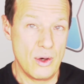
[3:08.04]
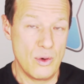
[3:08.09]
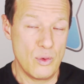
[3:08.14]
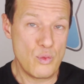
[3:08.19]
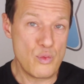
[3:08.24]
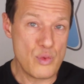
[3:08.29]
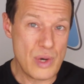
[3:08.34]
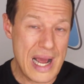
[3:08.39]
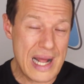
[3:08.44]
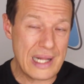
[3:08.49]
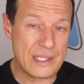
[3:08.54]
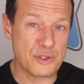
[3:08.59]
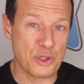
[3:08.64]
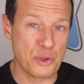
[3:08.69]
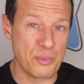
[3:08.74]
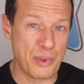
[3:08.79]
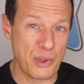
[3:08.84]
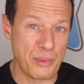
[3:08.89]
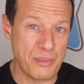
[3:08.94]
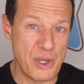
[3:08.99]
Un
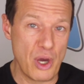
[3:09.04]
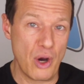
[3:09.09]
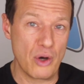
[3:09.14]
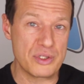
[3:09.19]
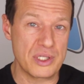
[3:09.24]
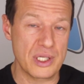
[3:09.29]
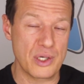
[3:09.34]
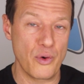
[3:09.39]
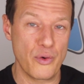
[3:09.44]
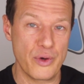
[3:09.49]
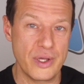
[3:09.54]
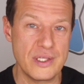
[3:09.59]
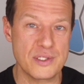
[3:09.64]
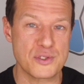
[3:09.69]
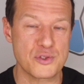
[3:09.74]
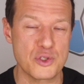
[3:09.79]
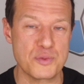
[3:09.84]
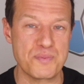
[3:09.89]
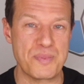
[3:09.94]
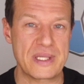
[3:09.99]
altro probiotico
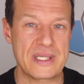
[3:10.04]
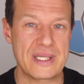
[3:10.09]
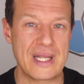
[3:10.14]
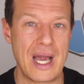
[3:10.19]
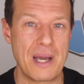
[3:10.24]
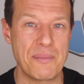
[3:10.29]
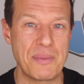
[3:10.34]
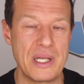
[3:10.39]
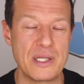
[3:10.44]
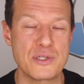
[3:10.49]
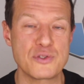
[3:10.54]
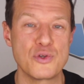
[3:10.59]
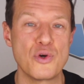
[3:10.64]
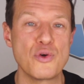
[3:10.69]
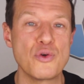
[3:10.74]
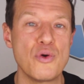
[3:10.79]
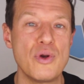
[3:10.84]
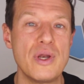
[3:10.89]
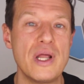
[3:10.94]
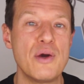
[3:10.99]
insospettabile
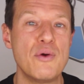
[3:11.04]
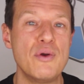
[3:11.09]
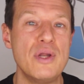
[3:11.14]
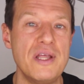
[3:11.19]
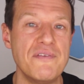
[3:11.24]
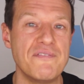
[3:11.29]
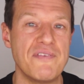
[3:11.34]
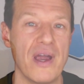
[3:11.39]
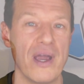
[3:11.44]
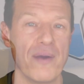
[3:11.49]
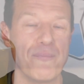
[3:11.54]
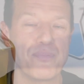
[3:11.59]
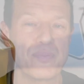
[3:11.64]
sono le olive.